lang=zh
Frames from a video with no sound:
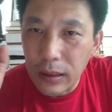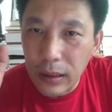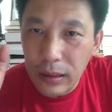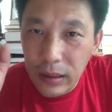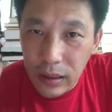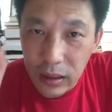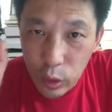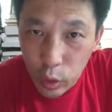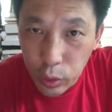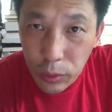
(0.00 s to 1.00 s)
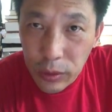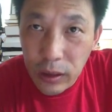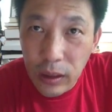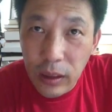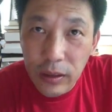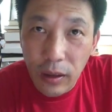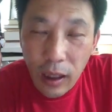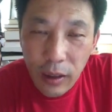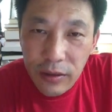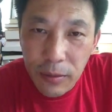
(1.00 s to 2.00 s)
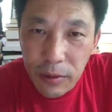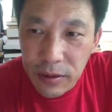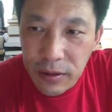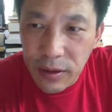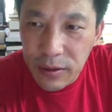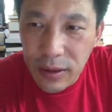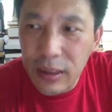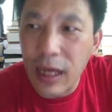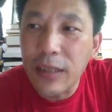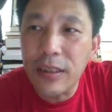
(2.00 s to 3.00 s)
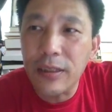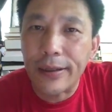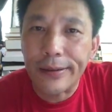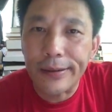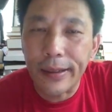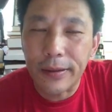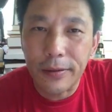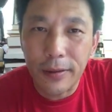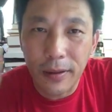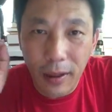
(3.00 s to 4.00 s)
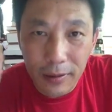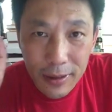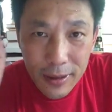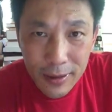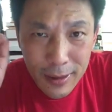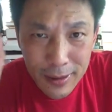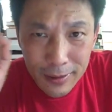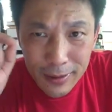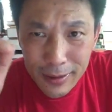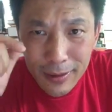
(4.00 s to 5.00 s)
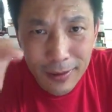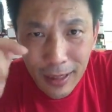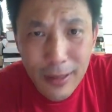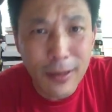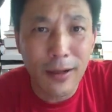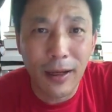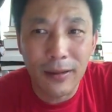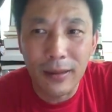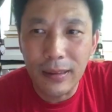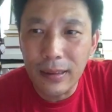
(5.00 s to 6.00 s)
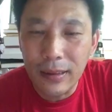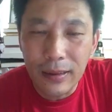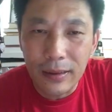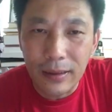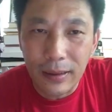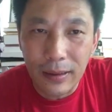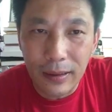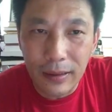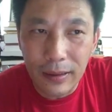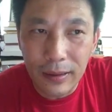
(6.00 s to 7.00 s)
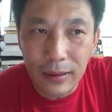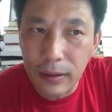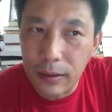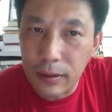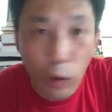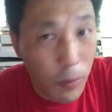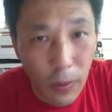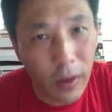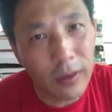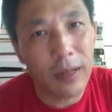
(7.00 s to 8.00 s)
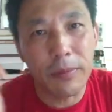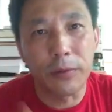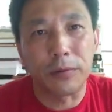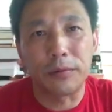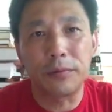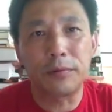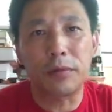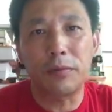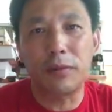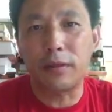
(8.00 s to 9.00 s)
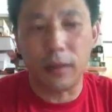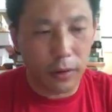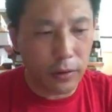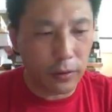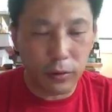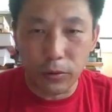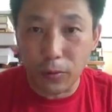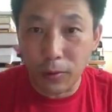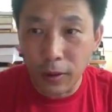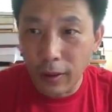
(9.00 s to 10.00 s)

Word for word: 呃，已经处于这个叫 Alzheimer disease 的前期了啊，就是老年痴呆症已经开始了。呃，川普好像还没有。川普这小老小子都是，